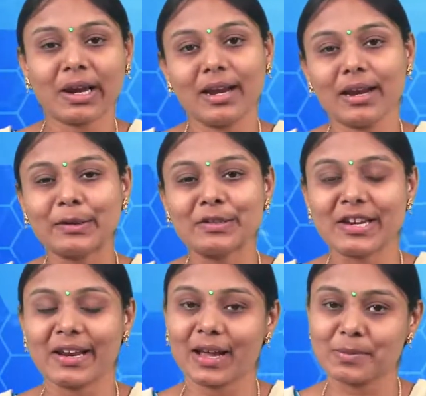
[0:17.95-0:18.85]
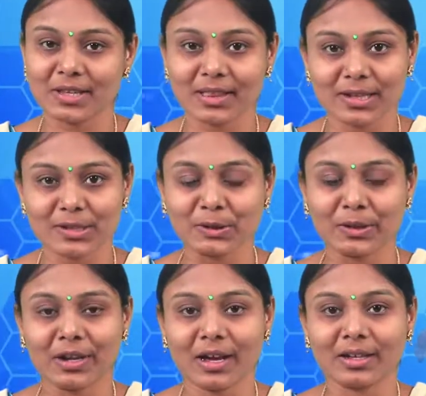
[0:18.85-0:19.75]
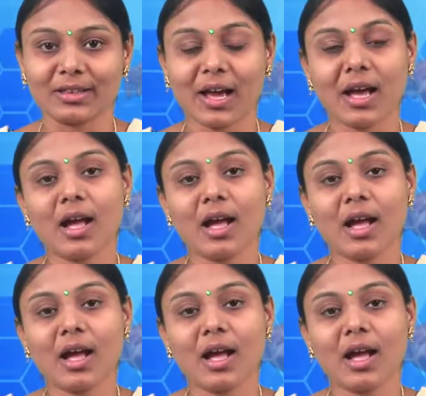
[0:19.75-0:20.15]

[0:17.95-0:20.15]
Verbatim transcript: కీళ్ళను గురించి అనేక అంశాలు తెలుసుకుంటున్నాం కదా